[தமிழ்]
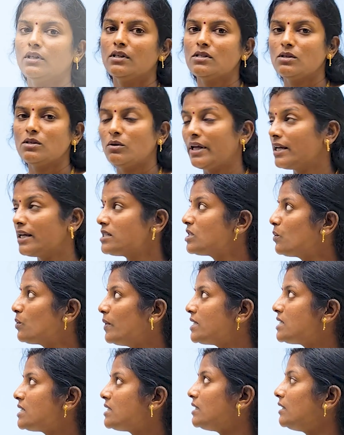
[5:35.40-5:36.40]
ஸோ நெக்ஸ்ட்
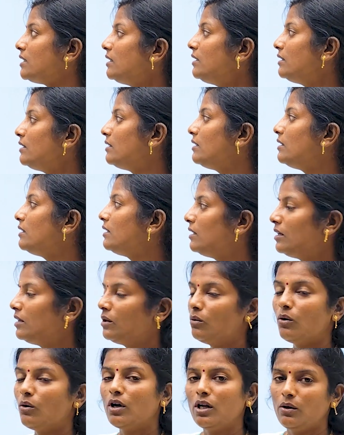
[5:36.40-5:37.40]
கொஸ்டின்
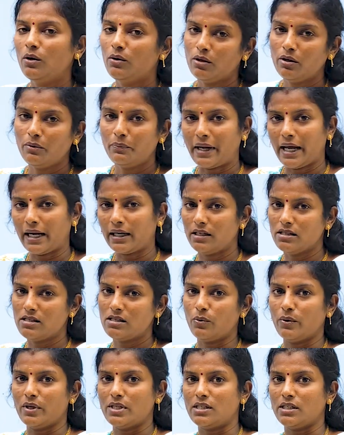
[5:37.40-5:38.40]
உங்களுக்கு ஒரு ப்ராக்டிஸ்
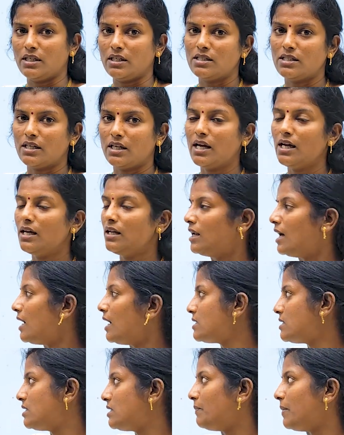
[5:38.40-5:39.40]
கொஸ்டின் சரியா
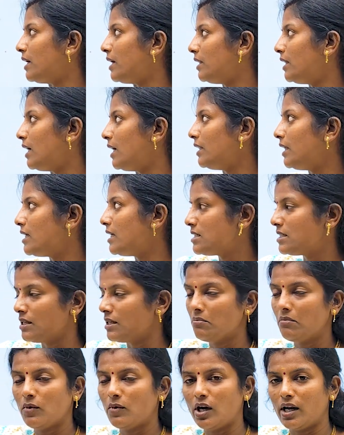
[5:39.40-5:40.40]
லாஸ்ட்டு பார்த்த அதே
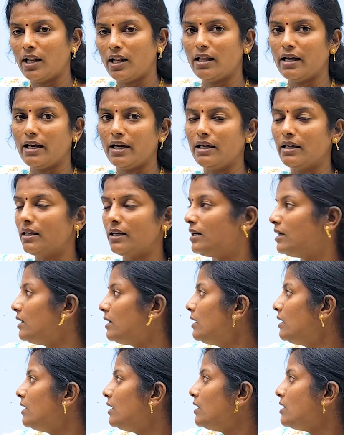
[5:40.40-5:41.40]
சம் மாடல் தான் இங்கே
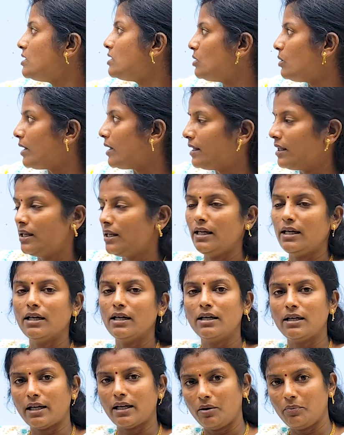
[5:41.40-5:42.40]
இருக்குது ஸோ இதை
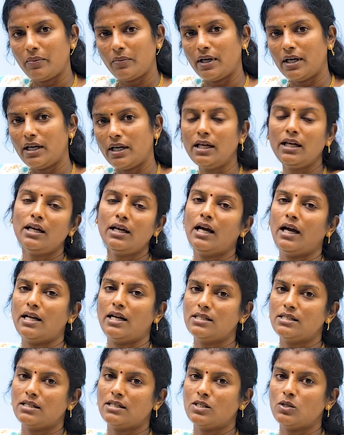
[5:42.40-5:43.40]
நீங்கள் ட்ரை பண்ணி
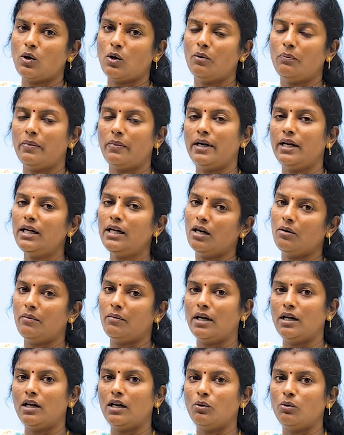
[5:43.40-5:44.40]
ஆன்சர் சால்வ் பண்ணி
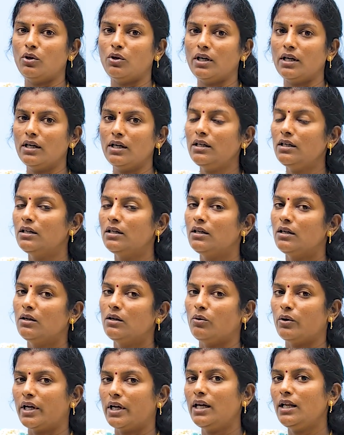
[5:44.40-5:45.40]
கமெண்டில் கொடுங்க
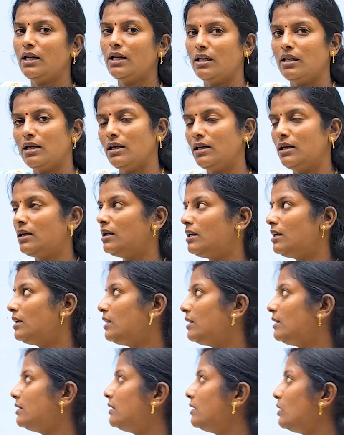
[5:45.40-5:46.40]
ஓகே
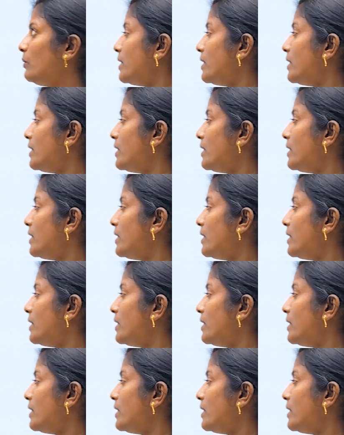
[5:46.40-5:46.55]
தேர்ட்